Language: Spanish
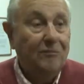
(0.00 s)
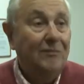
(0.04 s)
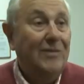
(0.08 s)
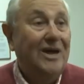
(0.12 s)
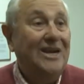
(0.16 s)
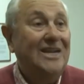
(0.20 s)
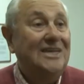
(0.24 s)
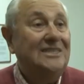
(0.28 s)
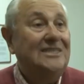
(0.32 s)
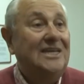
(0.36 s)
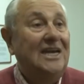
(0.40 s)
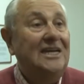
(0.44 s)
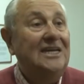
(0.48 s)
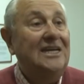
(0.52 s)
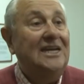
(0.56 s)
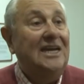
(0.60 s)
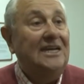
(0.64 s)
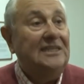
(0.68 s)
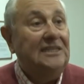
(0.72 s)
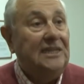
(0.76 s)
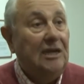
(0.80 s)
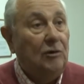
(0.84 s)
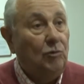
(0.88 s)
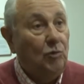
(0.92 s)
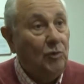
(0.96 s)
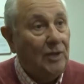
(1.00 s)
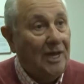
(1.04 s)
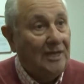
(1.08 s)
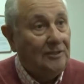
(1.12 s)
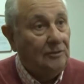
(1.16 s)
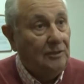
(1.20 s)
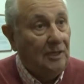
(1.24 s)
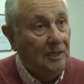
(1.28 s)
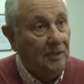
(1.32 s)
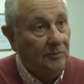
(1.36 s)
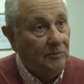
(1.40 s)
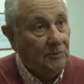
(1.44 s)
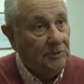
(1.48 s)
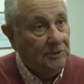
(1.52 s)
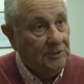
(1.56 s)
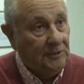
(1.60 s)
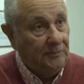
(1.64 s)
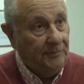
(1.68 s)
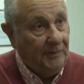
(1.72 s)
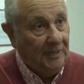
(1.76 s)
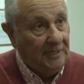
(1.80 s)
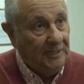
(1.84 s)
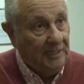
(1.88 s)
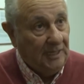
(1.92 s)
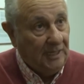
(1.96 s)
Van a seguir endeudando a la
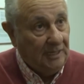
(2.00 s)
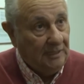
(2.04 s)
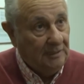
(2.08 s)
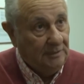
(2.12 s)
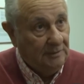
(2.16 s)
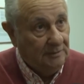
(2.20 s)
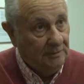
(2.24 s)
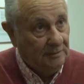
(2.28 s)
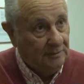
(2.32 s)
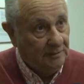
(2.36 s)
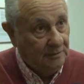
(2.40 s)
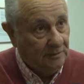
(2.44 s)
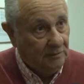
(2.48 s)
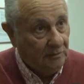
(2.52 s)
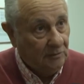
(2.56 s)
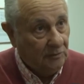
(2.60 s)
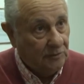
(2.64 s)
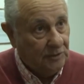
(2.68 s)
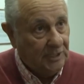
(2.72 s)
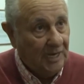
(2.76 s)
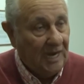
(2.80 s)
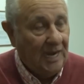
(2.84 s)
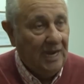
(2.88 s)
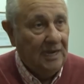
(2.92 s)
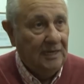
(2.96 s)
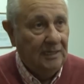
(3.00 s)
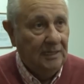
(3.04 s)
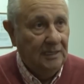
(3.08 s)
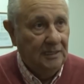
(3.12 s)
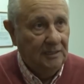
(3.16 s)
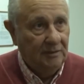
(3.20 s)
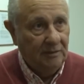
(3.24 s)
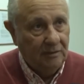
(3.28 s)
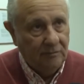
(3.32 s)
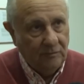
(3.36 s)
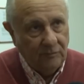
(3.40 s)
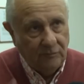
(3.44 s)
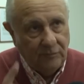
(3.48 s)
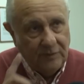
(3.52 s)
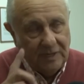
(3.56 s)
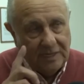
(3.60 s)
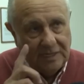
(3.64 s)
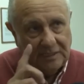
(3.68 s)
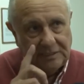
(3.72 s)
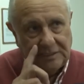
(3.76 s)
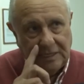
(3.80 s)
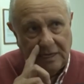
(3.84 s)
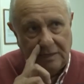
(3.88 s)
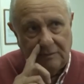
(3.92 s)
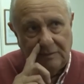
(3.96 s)
municipalidad. O sea,
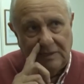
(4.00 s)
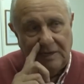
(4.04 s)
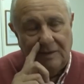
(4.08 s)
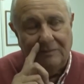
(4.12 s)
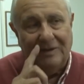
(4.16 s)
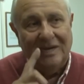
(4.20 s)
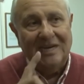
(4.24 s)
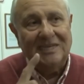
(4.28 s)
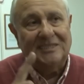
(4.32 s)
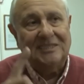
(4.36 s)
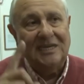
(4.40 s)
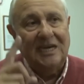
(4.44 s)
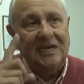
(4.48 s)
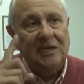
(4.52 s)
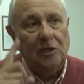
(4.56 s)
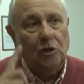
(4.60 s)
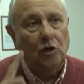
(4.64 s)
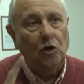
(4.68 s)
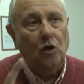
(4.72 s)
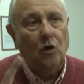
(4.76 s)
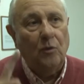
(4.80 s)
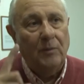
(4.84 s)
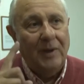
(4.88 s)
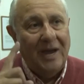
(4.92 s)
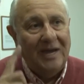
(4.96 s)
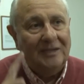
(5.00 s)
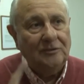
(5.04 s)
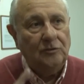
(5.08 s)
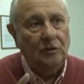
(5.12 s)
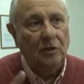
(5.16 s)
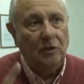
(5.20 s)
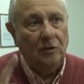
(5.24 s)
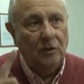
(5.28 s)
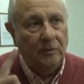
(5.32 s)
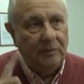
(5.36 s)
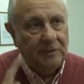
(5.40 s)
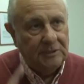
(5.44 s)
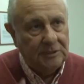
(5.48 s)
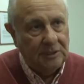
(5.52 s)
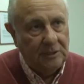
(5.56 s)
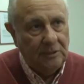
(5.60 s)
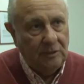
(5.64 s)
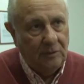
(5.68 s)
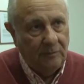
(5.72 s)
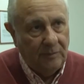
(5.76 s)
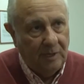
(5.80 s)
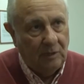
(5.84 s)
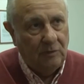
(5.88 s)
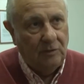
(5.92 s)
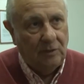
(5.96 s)
fíjese, le van a seguir robando a los
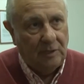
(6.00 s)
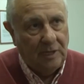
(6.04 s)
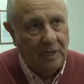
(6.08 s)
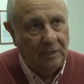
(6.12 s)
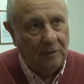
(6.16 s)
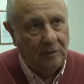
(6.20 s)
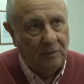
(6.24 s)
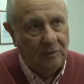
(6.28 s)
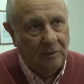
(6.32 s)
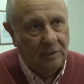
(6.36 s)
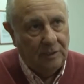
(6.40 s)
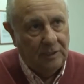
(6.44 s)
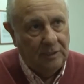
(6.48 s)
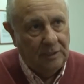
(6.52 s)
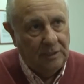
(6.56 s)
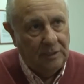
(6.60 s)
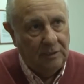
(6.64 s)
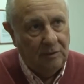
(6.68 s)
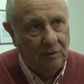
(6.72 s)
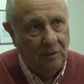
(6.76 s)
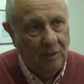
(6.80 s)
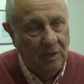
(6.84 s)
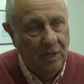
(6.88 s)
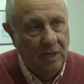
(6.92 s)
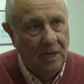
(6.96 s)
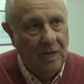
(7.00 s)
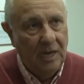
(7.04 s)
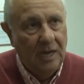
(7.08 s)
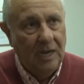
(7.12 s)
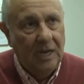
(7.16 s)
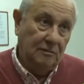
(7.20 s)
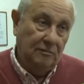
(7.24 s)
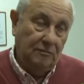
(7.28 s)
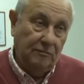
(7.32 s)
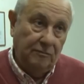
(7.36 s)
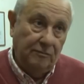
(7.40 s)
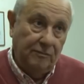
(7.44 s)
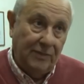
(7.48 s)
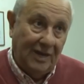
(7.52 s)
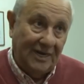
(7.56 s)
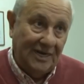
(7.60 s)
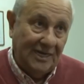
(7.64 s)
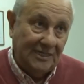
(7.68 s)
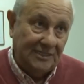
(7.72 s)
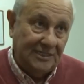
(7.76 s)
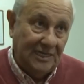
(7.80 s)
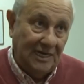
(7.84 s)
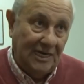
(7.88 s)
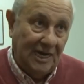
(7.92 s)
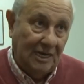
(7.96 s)
vecinos, me hago cargo de lo que digo. Van
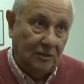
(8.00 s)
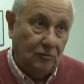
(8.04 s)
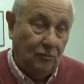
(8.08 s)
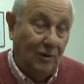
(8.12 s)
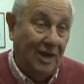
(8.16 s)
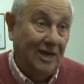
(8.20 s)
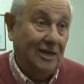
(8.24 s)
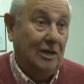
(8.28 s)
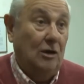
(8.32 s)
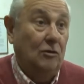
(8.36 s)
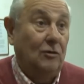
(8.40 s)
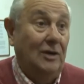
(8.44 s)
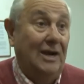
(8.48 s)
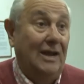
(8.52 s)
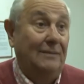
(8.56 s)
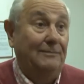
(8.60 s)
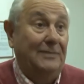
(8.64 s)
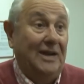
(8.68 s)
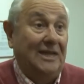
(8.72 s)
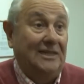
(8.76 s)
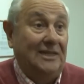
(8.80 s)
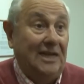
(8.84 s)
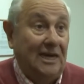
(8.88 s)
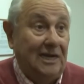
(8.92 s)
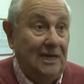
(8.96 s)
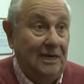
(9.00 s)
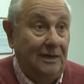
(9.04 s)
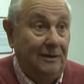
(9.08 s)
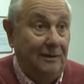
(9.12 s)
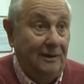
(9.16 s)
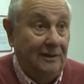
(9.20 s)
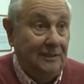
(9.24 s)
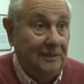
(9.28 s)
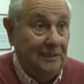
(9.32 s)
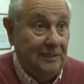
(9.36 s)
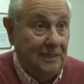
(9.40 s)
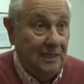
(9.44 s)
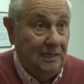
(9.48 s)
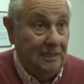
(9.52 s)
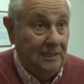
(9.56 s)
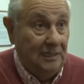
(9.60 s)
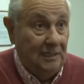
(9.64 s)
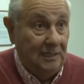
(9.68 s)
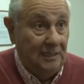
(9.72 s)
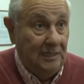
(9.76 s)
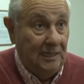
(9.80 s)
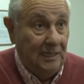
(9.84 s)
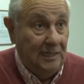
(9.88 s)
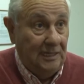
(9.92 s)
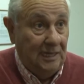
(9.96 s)
a hacer las cloacas con la plata que le, eh,
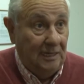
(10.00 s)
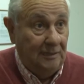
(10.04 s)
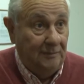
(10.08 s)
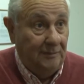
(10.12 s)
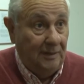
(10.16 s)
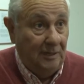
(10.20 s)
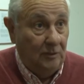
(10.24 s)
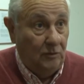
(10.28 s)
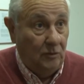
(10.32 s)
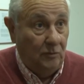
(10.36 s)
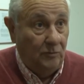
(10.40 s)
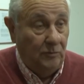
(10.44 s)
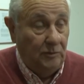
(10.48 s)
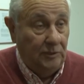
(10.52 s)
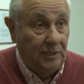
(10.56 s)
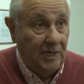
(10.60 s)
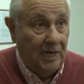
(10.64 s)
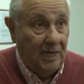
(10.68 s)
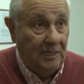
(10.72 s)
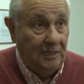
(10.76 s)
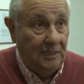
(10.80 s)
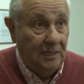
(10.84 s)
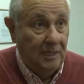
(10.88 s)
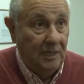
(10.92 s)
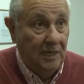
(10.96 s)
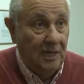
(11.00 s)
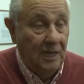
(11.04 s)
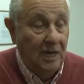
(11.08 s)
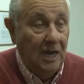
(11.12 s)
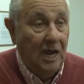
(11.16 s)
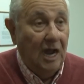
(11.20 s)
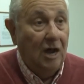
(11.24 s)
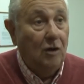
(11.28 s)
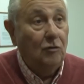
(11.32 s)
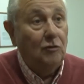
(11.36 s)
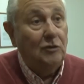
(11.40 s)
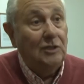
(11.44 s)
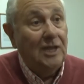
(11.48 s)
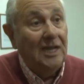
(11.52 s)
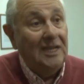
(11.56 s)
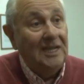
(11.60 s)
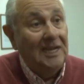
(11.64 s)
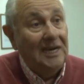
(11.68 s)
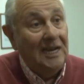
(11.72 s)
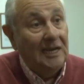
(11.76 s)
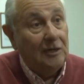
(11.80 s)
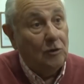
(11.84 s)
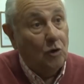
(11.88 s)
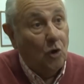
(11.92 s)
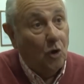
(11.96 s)
le da el Banco Mundial, a
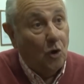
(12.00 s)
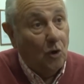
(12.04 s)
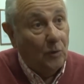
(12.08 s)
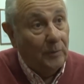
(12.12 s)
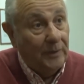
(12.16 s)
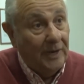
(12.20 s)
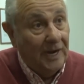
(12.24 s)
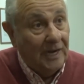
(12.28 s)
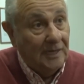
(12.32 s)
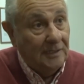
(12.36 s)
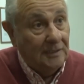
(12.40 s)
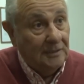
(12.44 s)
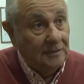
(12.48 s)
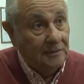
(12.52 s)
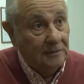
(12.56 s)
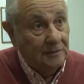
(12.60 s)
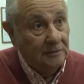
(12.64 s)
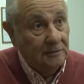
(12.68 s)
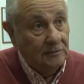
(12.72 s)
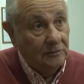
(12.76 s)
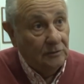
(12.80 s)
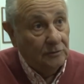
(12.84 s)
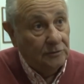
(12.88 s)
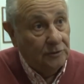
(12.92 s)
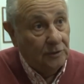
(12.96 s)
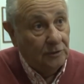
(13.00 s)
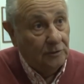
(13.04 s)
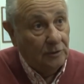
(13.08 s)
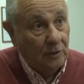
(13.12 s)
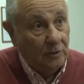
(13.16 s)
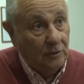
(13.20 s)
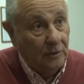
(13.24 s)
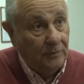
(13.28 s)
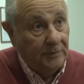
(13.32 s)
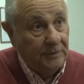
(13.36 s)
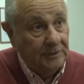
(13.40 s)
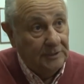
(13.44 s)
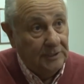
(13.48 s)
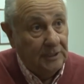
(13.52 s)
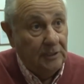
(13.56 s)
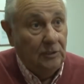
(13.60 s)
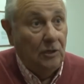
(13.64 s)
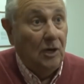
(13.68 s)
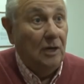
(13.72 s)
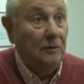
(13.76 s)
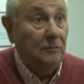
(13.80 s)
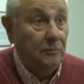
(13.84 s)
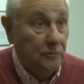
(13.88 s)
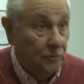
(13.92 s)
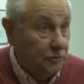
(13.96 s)
ustedes le cobran ¿no cierto?, los
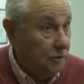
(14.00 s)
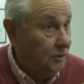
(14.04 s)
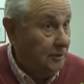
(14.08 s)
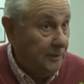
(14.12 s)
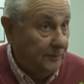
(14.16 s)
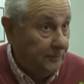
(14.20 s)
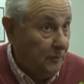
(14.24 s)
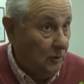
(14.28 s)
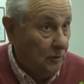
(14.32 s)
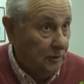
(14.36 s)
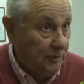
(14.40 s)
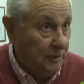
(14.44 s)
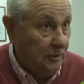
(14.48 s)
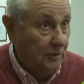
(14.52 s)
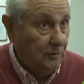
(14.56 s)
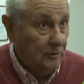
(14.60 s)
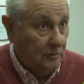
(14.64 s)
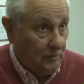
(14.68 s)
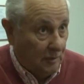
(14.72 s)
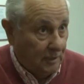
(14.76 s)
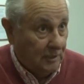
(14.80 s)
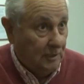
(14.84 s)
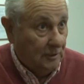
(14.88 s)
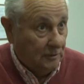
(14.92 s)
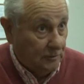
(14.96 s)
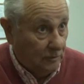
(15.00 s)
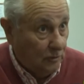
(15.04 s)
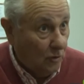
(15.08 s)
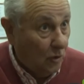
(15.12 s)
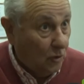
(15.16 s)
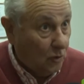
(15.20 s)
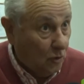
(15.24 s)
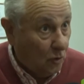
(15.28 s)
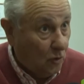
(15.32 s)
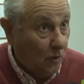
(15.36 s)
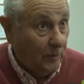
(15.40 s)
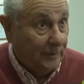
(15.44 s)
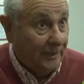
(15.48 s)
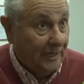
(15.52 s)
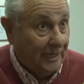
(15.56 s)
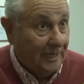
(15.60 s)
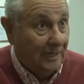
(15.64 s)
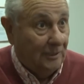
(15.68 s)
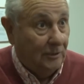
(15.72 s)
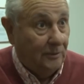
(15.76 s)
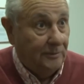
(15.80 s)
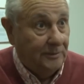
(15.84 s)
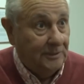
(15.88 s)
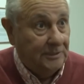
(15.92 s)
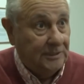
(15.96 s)
vecinos, yo tampoco tengo nos cobran
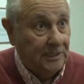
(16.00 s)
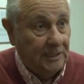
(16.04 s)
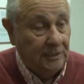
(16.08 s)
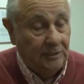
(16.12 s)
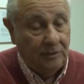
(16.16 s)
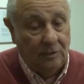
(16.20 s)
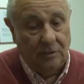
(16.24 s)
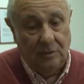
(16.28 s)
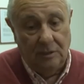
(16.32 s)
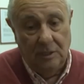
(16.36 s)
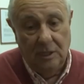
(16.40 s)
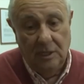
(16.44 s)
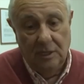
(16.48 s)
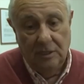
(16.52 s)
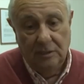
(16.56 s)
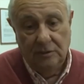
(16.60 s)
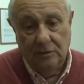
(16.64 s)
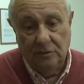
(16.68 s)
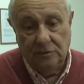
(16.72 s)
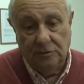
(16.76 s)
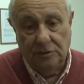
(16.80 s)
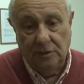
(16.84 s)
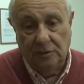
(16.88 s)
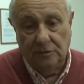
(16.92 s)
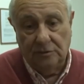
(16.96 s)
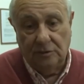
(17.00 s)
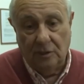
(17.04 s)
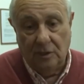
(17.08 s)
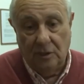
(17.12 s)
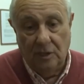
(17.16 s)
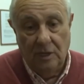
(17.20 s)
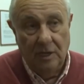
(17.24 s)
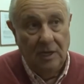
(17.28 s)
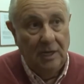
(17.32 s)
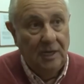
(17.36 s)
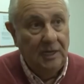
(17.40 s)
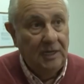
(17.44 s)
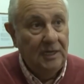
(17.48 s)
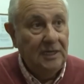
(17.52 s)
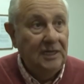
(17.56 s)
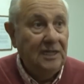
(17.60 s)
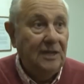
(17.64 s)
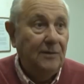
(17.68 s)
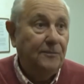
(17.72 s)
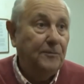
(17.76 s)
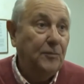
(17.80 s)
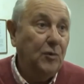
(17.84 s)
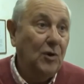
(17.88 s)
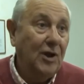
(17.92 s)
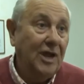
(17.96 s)
a los vecinos, ¿no es cierto?, y
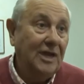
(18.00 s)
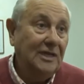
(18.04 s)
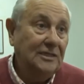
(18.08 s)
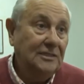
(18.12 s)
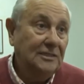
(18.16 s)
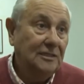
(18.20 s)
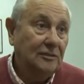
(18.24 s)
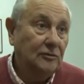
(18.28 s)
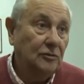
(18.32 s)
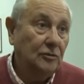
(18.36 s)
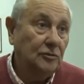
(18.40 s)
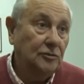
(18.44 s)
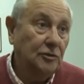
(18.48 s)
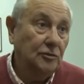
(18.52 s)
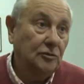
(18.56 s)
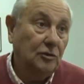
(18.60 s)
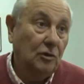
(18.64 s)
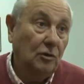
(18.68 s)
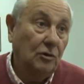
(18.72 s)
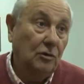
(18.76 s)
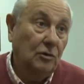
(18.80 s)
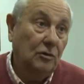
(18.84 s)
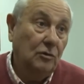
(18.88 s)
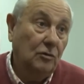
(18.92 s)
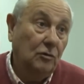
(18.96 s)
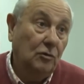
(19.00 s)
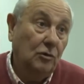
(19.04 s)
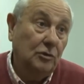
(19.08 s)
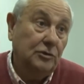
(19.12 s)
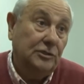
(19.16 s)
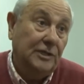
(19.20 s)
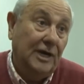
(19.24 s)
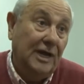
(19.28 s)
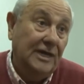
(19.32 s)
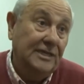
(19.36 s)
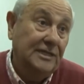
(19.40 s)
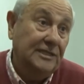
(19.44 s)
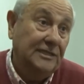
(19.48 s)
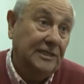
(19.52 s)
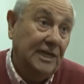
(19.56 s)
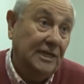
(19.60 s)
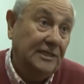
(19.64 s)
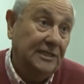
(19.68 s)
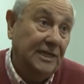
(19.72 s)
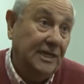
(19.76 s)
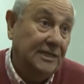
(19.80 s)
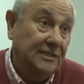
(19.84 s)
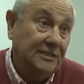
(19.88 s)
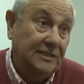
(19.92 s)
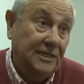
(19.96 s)
después, ¿no es cierto?, otras
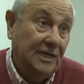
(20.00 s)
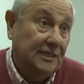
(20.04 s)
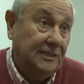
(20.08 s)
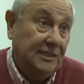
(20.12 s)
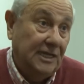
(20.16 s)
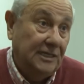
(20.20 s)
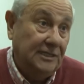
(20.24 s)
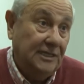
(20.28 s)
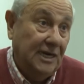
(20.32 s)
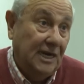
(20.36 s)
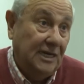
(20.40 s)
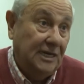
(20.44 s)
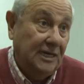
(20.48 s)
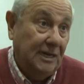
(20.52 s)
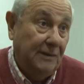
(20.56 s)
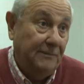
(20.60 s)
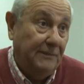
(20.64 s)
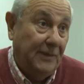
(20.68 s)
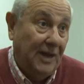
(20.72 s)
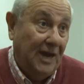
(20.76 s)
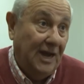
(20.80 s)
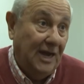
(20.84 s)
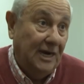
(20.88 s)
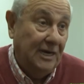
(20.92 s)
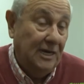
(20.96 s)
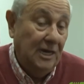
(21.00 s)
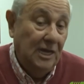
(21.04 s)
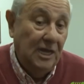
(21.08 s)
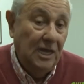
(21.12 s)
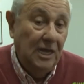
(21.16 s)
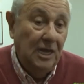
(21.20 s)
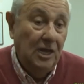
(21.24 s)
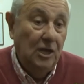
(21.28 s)
intendencias tendrán que pagar,